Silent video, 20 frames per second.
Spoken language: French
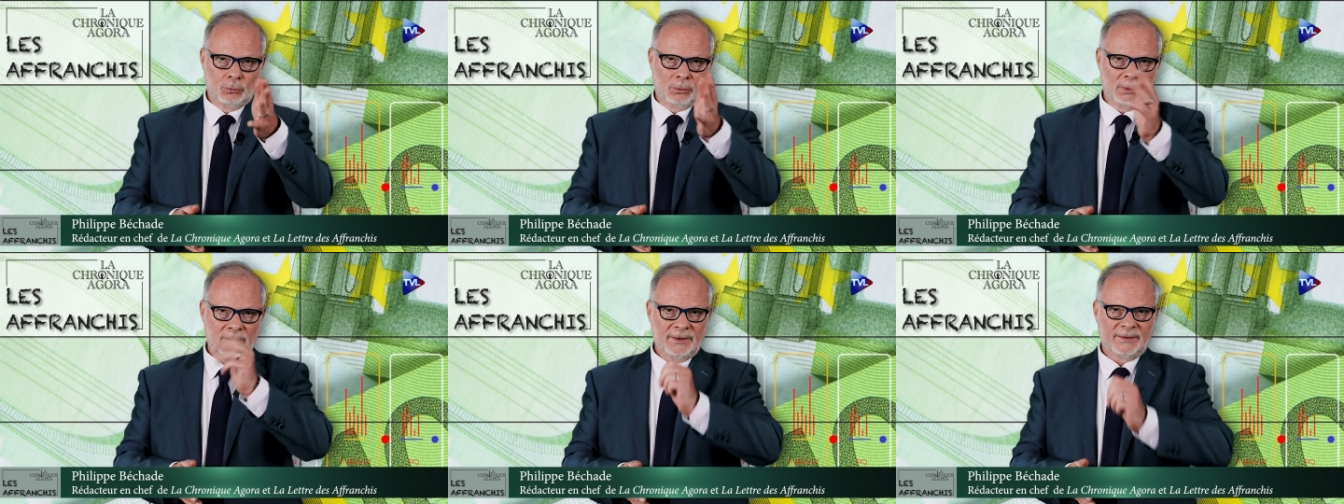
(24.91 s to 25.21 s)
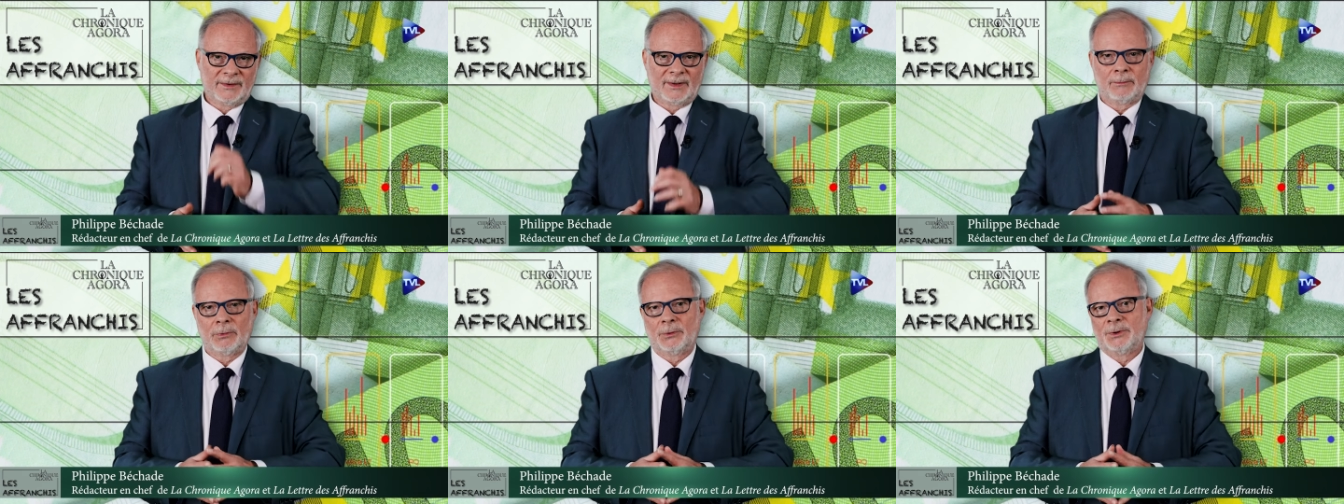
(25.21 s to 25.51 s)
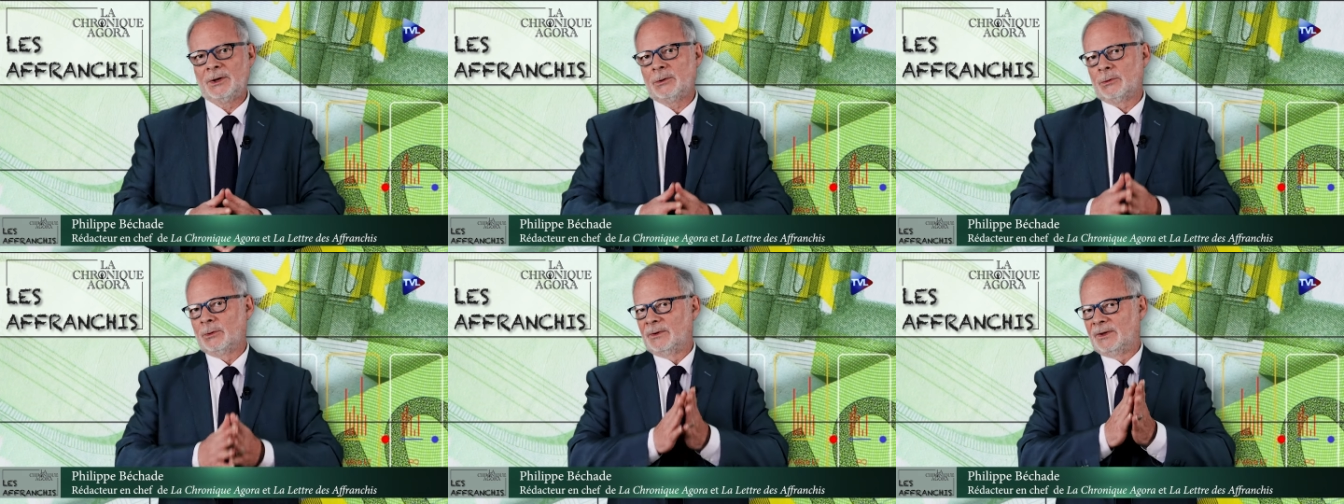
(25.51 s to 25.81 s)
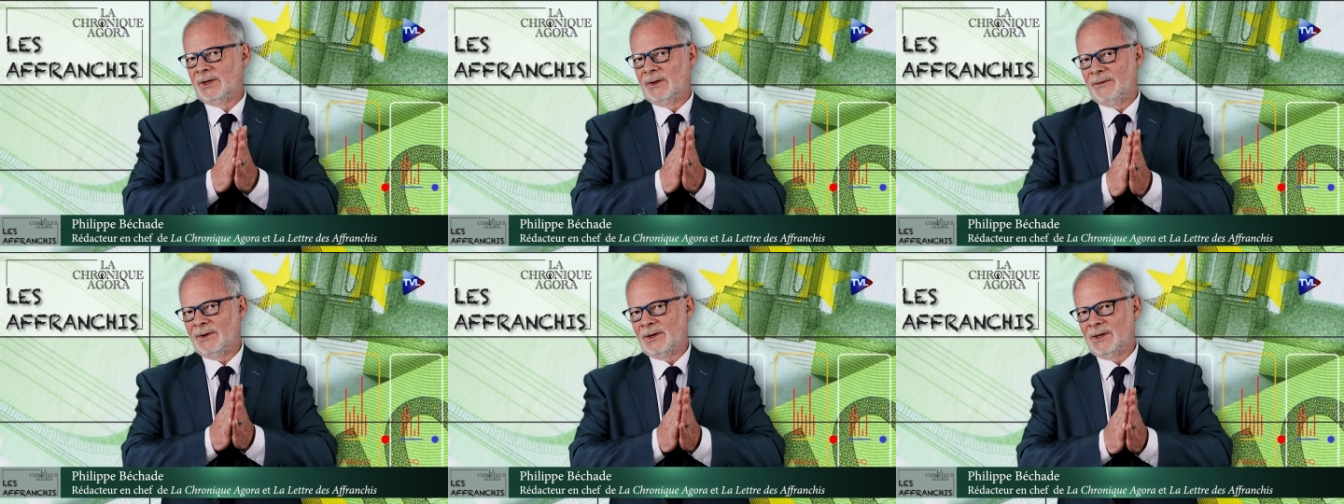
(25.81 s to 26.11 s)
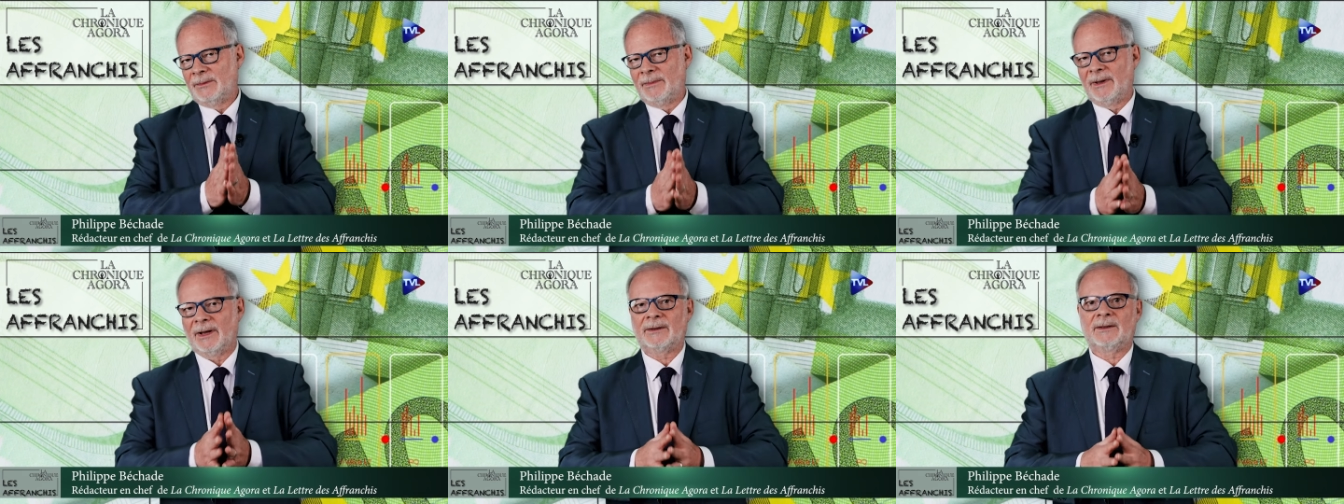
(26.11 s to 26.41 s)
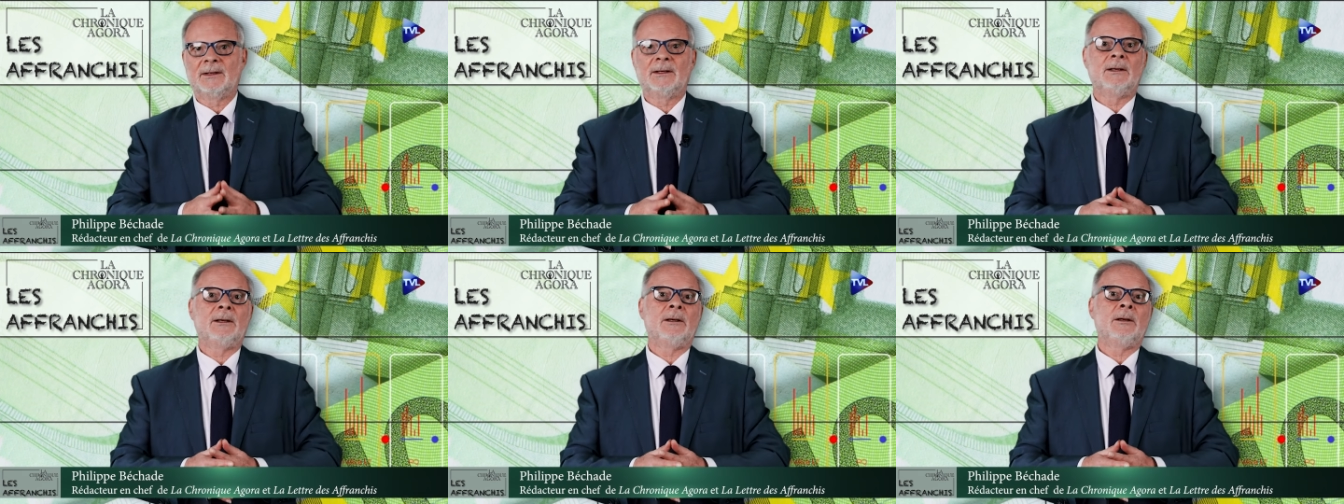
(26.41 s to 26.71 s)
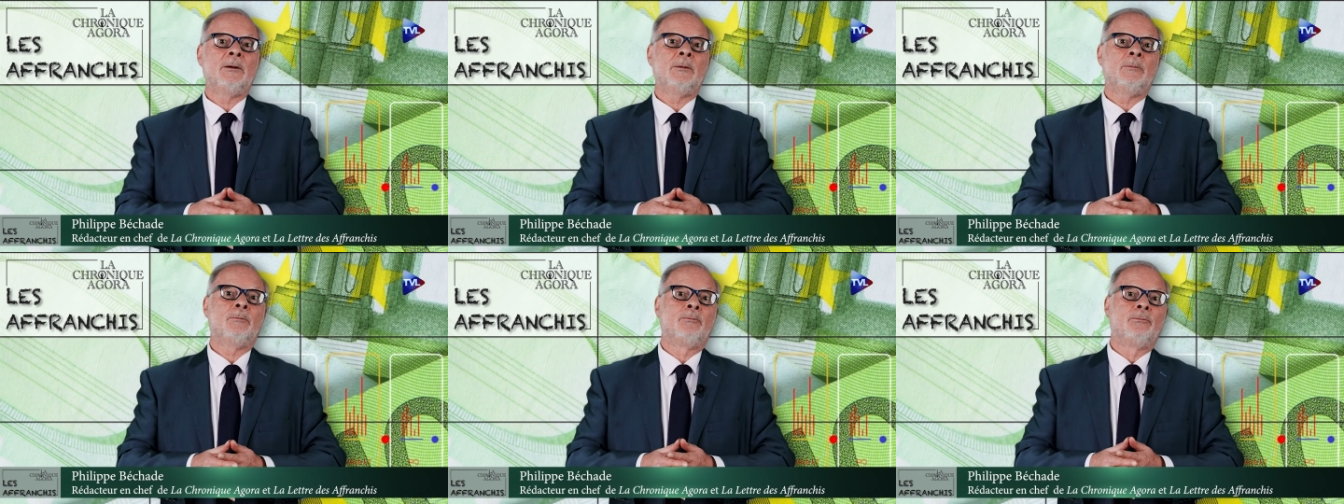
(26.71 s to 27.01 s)
tous les abonnés de TV
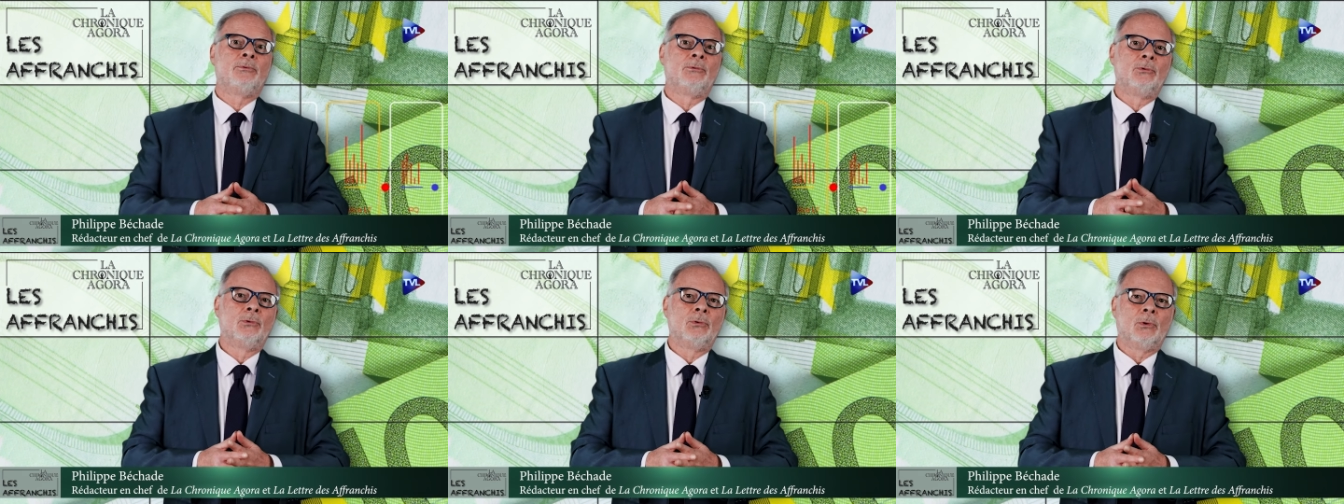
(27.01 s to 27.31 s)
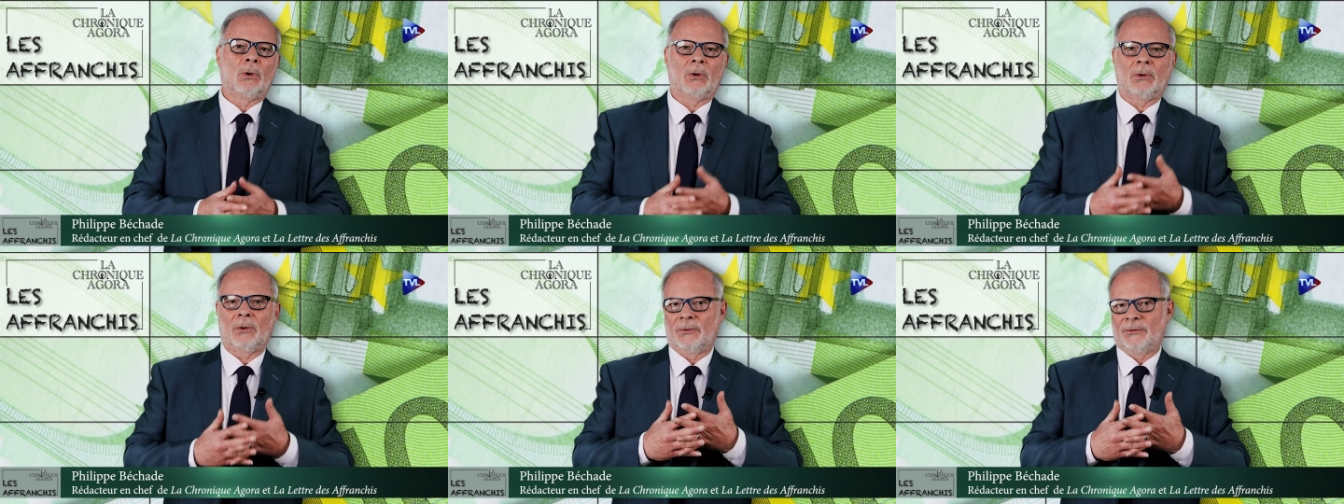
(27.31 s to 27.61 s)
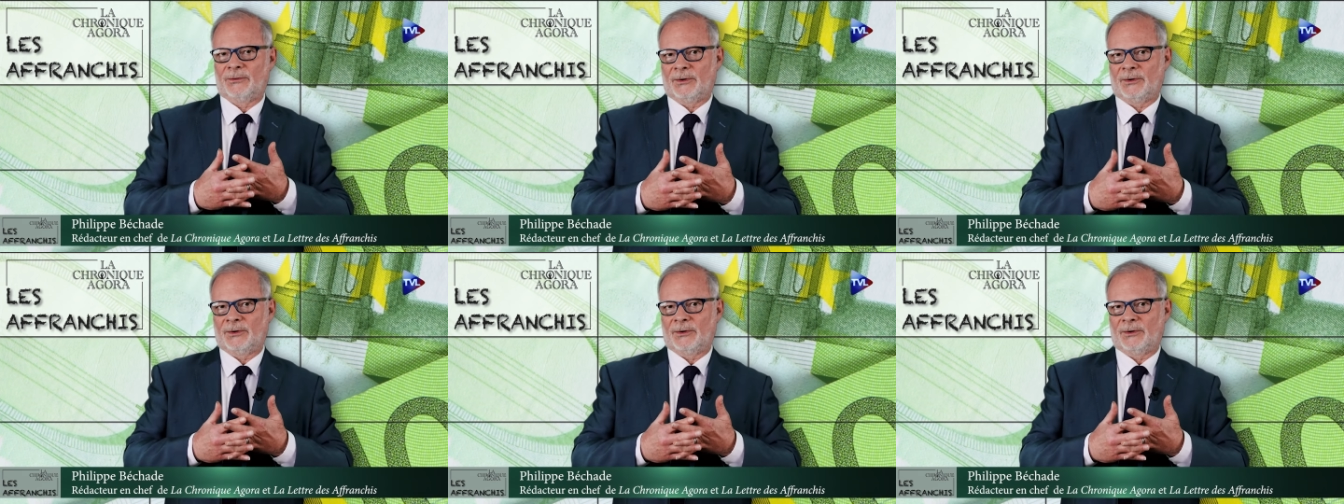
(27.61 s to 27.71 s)
Liberté pour